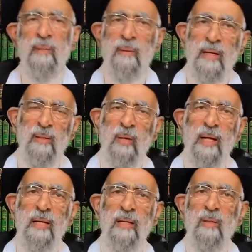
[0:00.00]

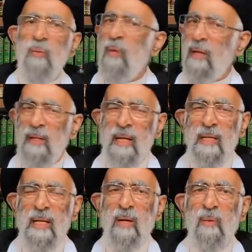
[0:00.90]
وتتمرد عليه
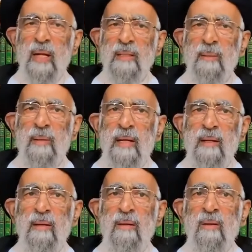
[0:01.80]
وكذلك الأولاد
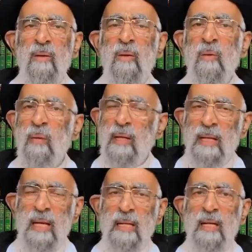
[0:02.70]
طبعا
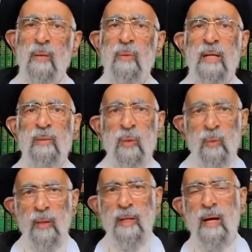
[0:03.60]
كذلك
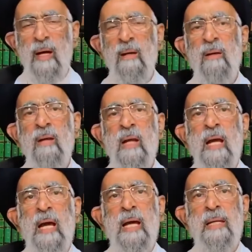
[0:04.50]
الأولاد وقلنا
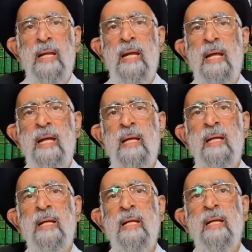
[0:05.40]
أن
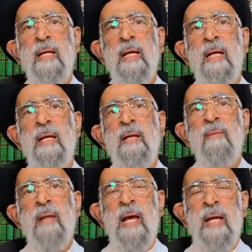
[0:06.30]
آه،
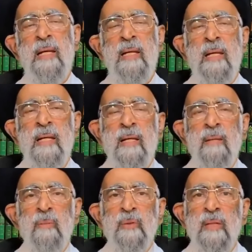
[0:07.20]

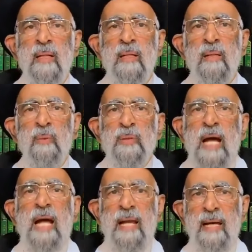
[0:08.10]

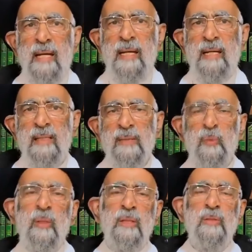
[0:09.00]
المسارعة إلى
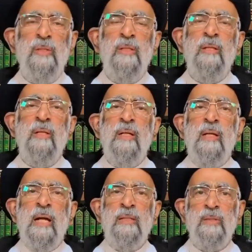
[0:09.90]
تزويج
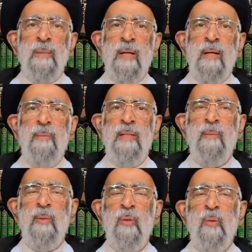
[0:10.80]

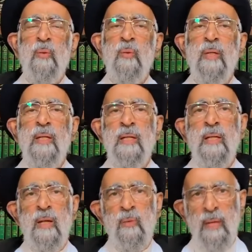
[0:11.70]
الشباب هي من حقوق
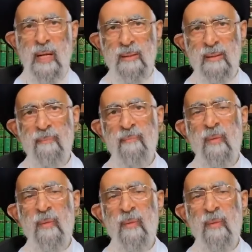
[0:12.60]
الأولاد